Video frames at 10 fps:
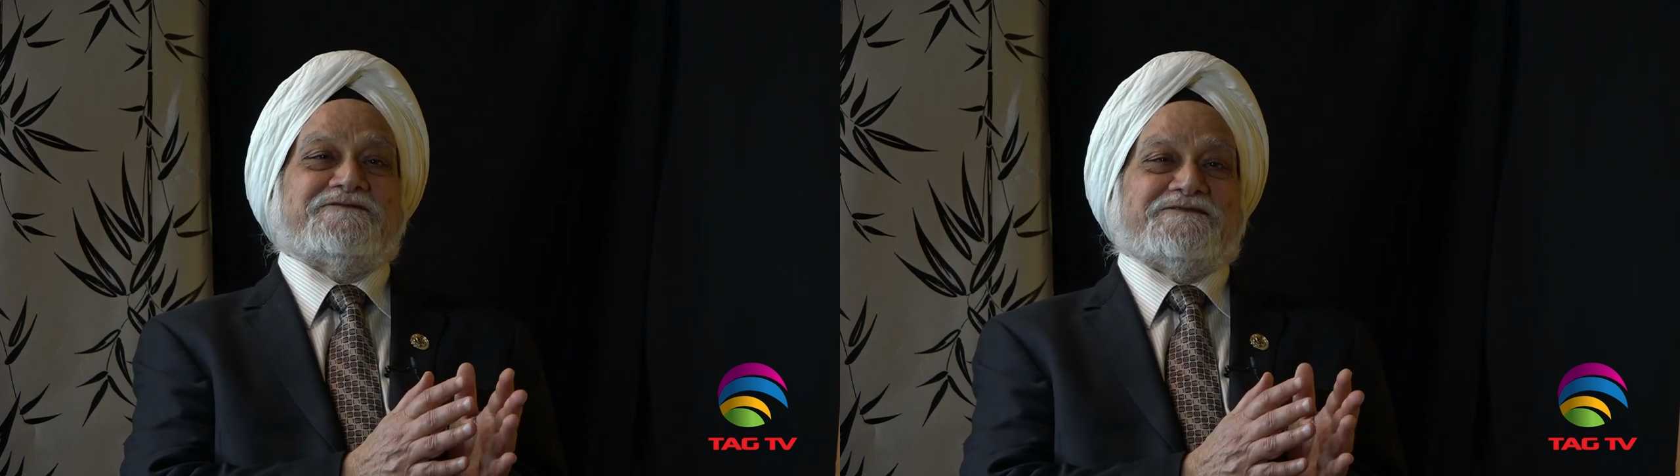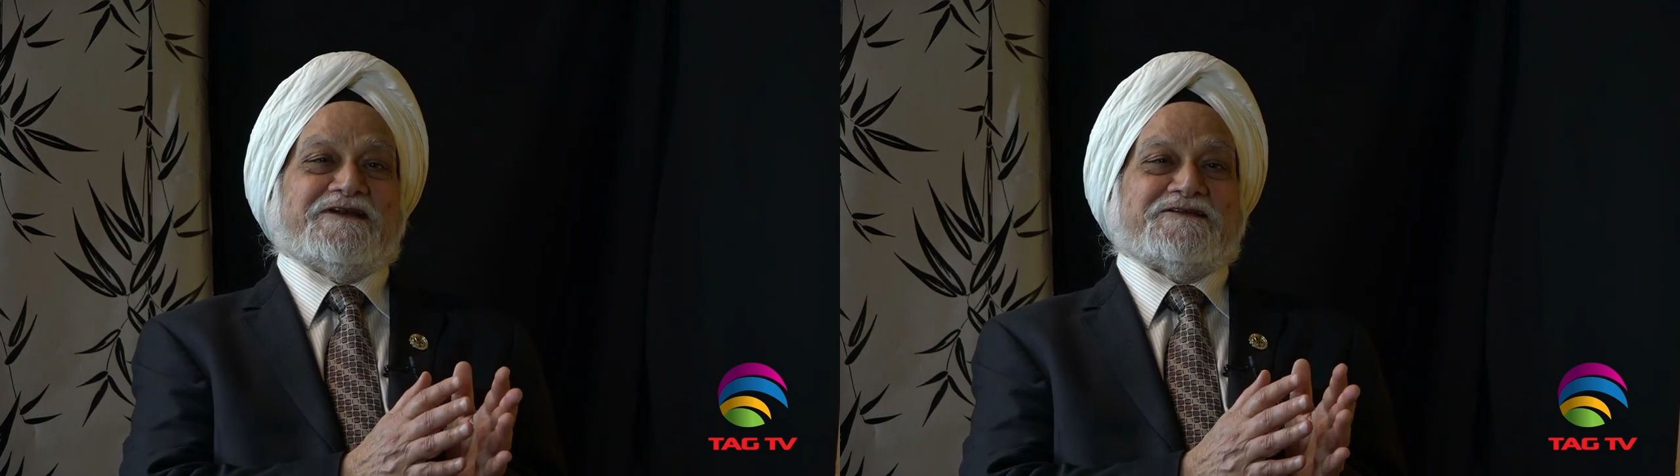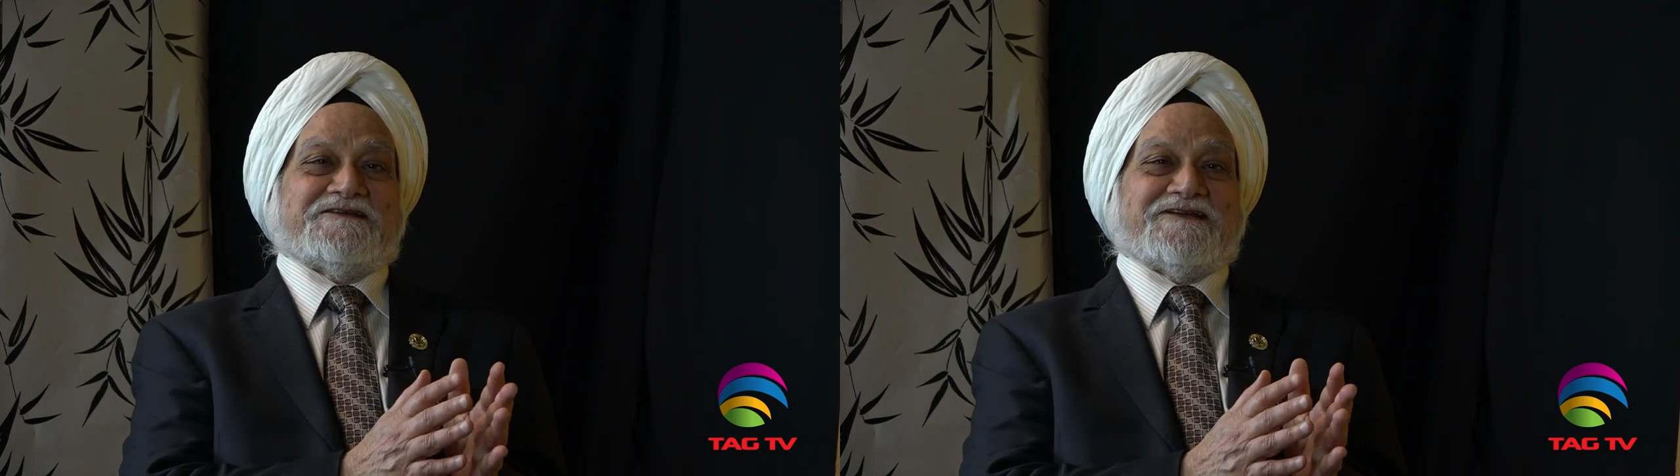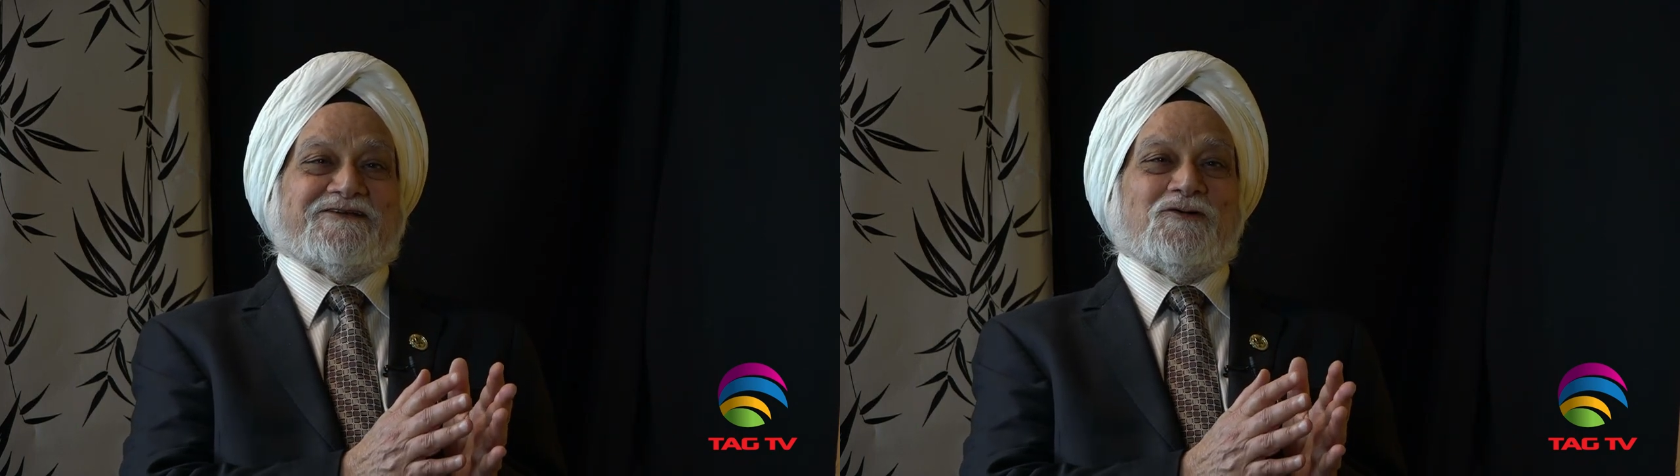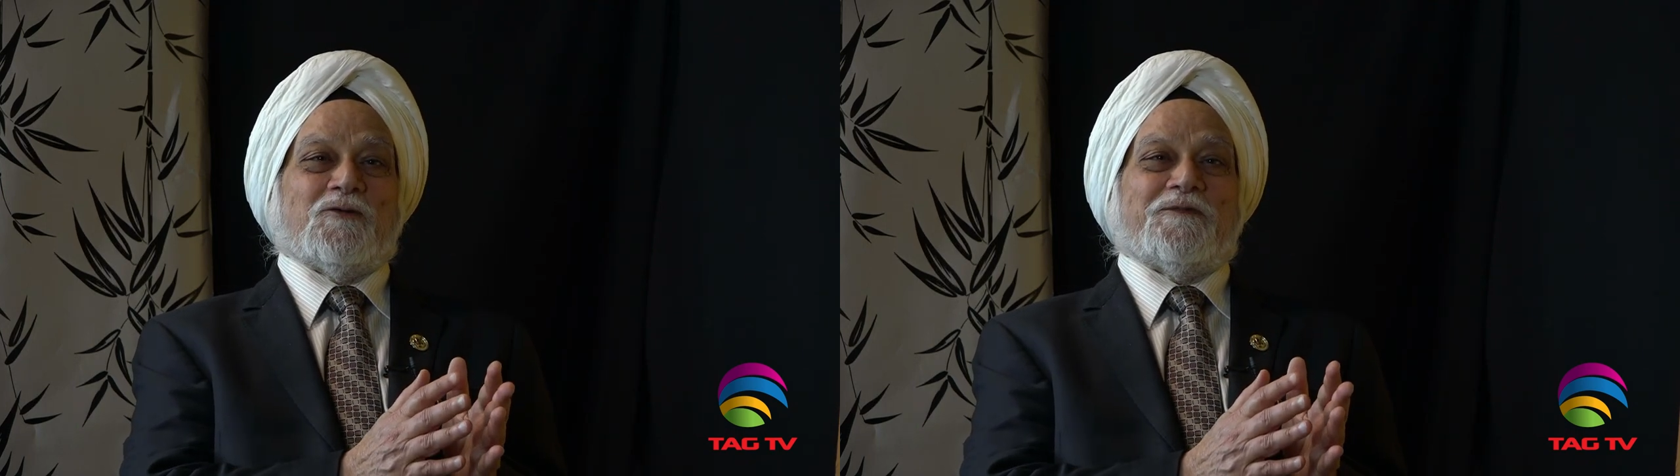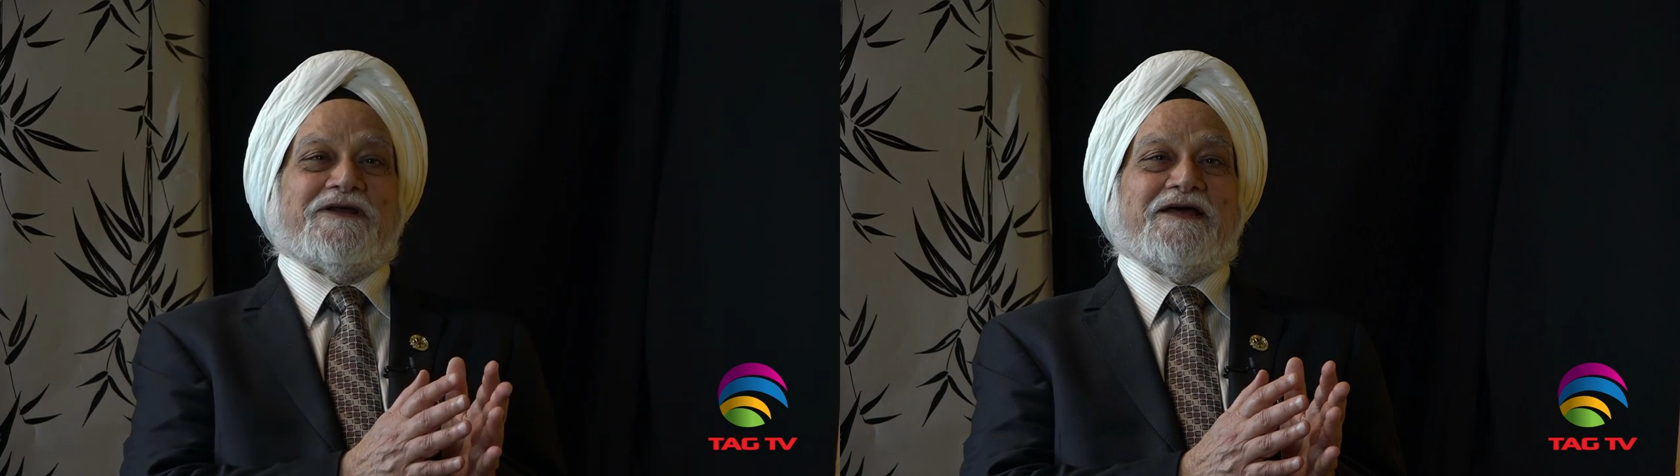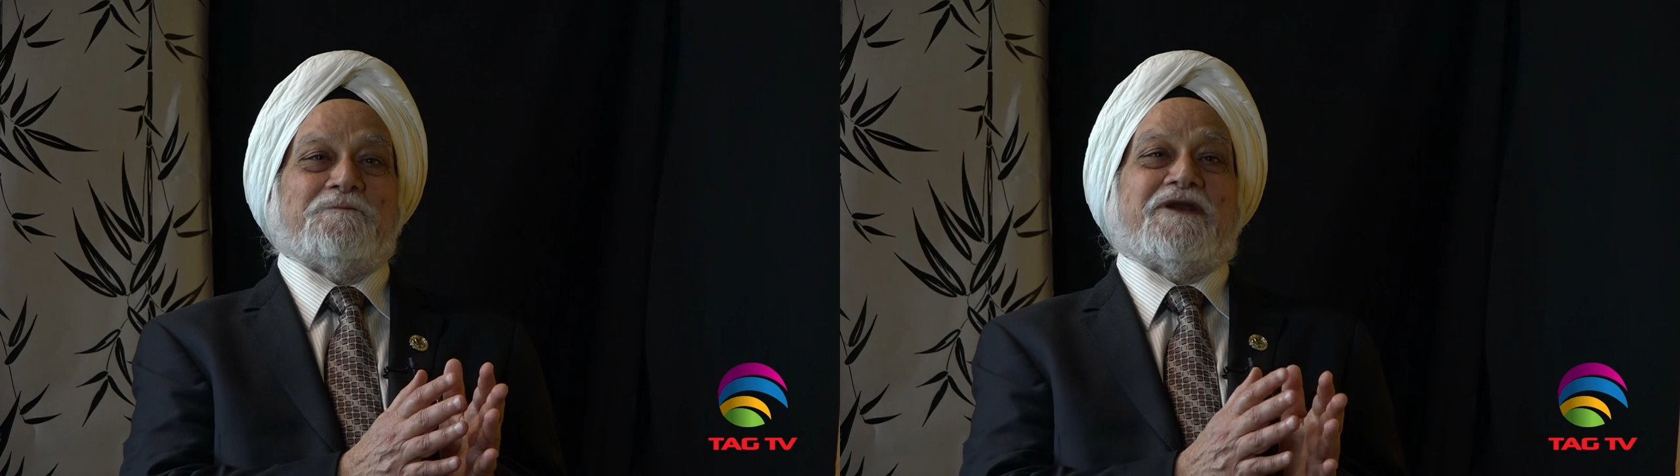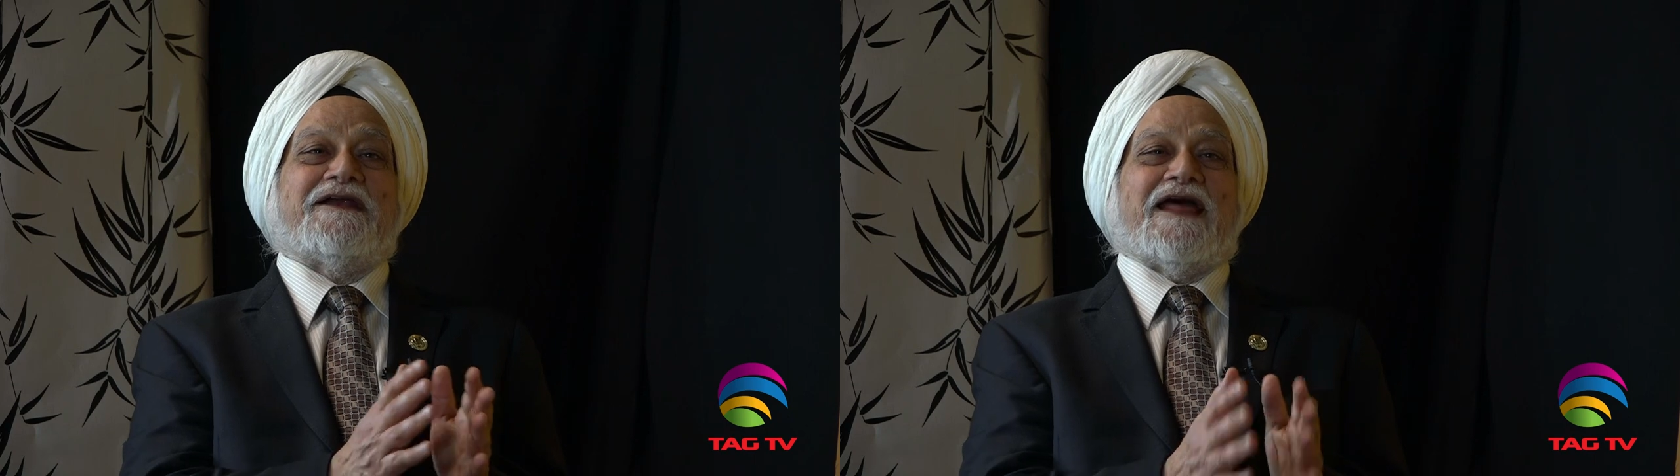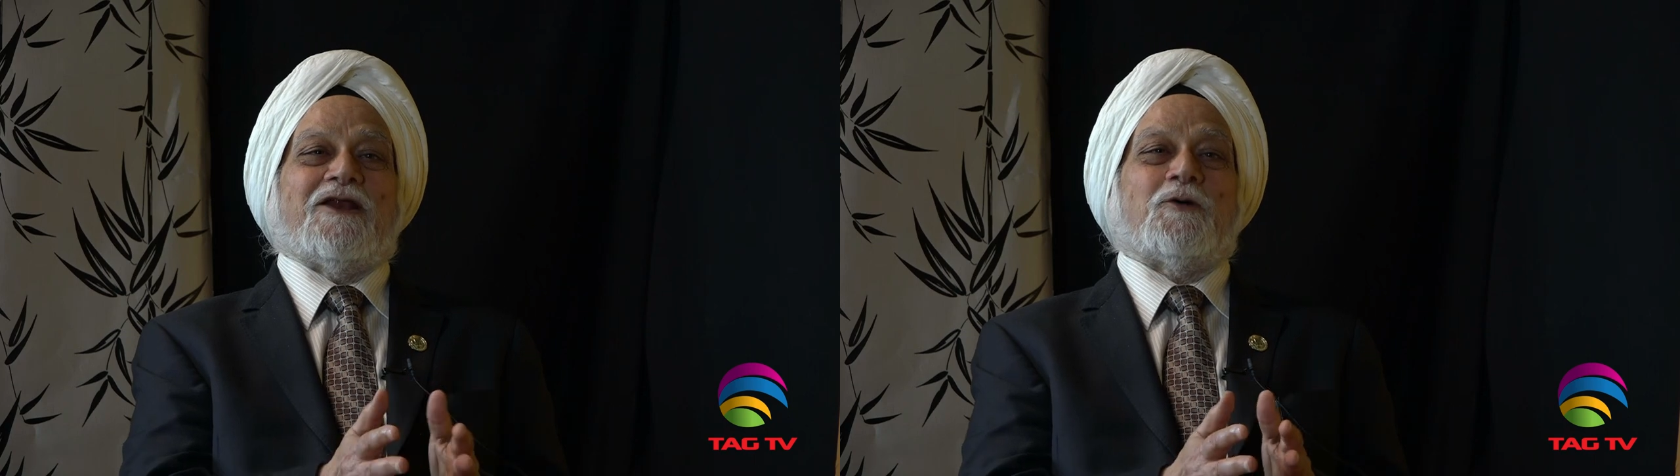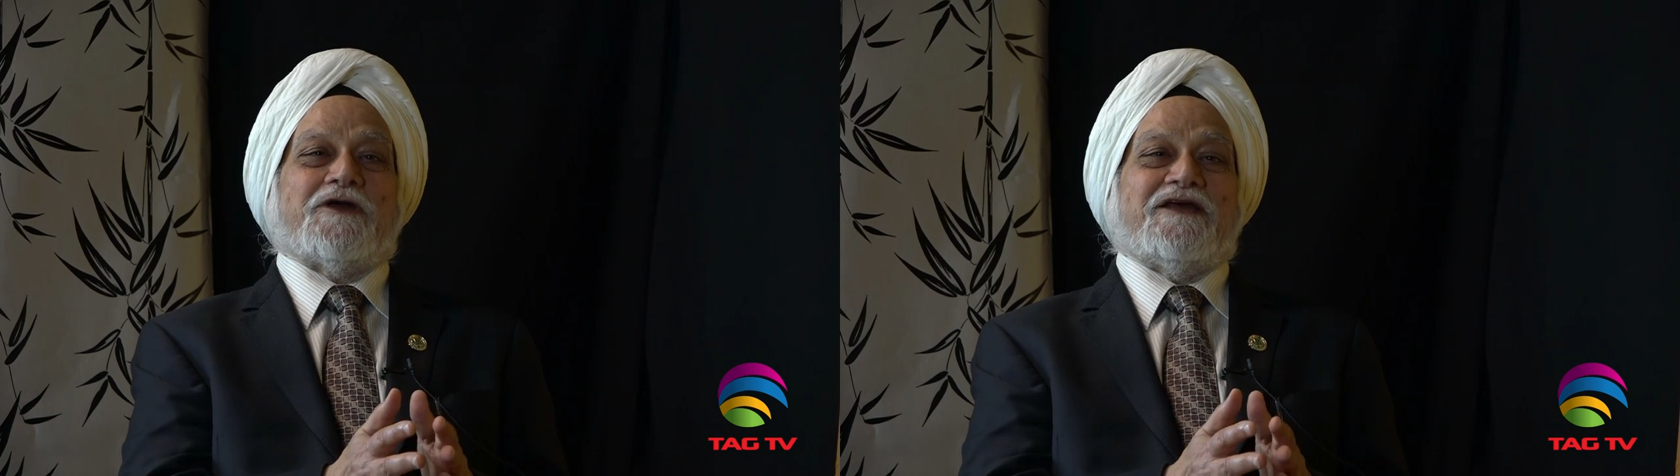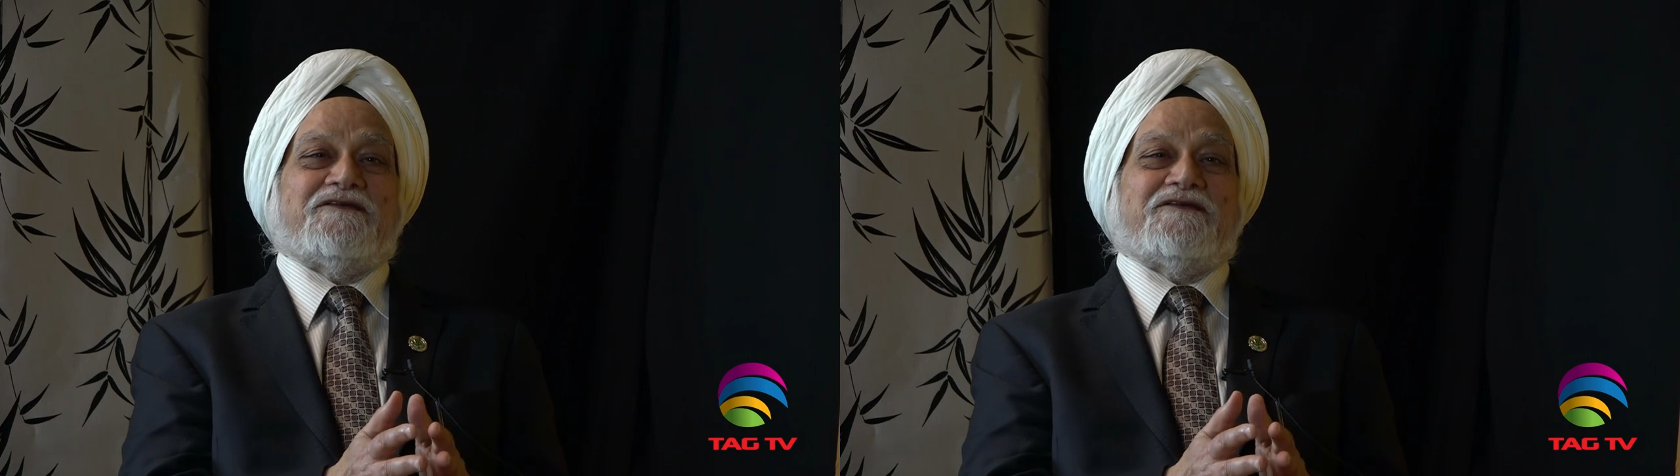लिटरेचर के ऊपर है प्रिंडेलो के